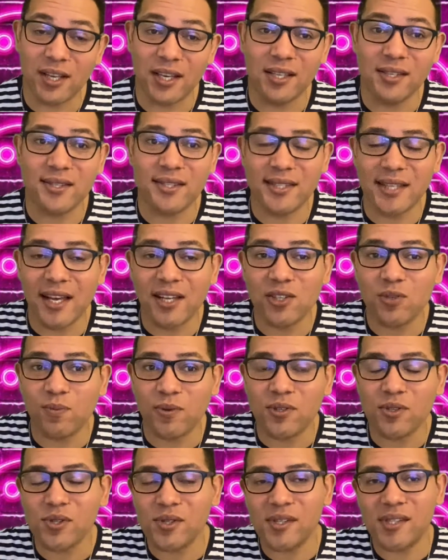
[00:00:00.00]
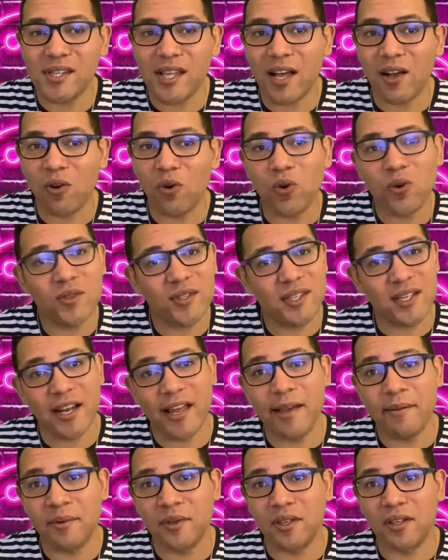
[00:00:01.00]
Et ça, je pense que c'est un gros
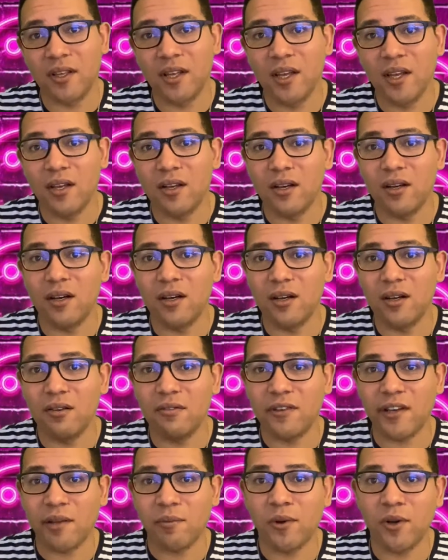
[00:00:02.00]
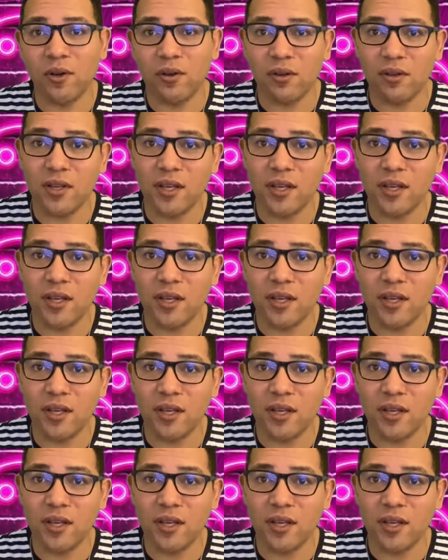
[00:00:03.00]
dilemme, euh, vraiment.